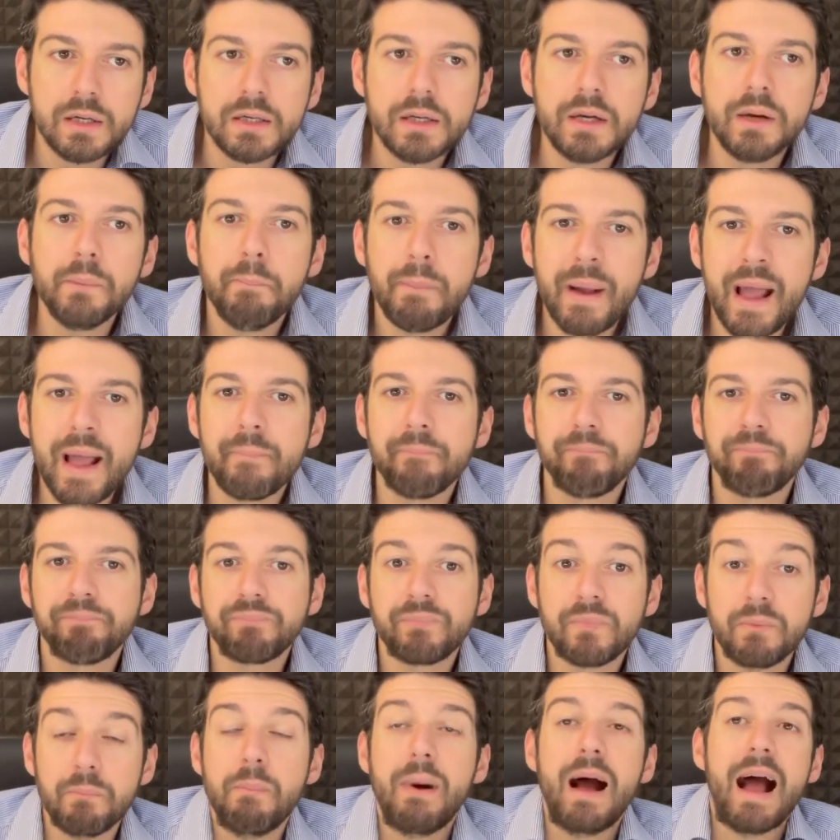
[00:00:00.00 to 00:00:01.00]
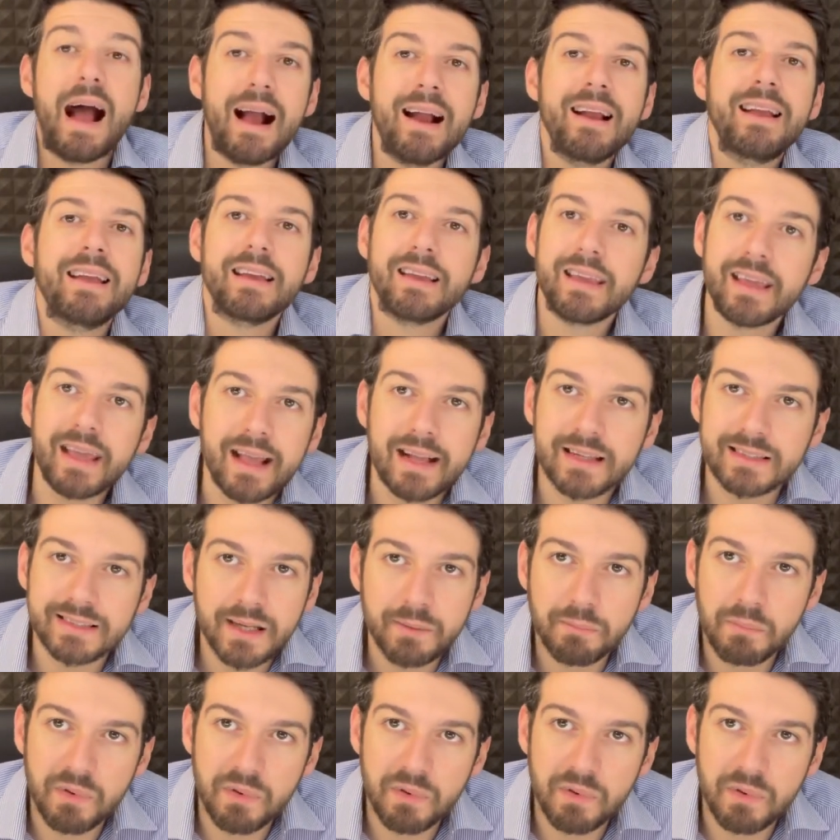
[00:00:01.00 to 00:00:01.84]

Beh, ma anche Chiesa,